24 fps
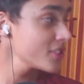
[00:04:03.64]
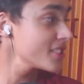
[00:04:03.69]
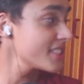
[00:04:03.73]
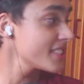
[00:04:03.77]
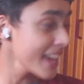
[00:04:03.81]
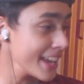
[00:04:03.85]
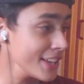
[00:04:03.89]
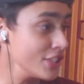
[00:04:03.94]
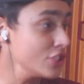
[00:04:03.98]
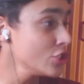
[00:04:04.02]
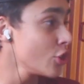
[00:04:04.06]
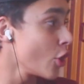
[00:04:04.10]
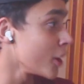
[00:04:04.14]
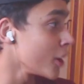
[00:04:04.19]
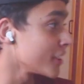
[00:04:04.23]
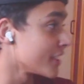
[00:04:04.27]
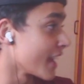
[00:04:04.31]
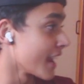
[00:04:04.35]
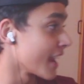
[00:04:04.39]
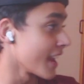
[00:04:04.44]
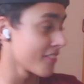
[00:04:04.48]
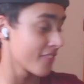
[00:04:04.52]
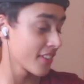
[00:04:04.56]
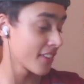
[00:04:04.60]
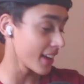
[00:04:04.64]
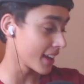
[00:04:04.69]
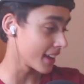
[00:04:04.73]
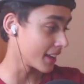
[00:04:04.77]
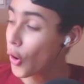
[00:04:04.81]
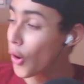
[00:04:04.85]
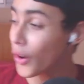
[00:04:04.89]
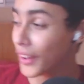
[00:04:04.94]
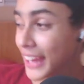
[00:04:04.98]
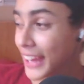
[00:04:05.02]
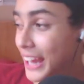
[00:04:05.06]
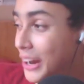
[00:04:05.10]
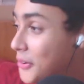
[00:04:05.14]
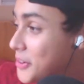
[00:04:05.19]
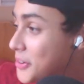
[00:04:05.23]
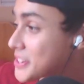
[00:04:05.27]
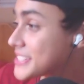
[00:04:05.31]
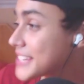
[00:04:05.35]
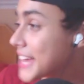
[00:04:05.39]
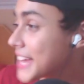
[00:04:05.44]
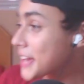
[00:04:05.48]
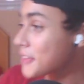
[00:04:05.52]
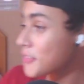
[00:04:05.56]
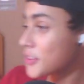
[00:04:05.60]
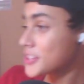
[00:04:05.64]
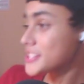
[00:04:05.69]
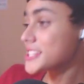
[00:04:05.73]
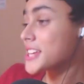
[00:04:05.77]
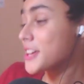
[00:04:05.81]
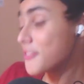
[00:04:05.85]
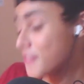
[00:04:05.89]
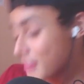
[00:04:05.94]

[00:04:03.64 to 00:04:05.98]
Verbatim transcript: de ser idiota, né, velho? Qualquer coisinha que você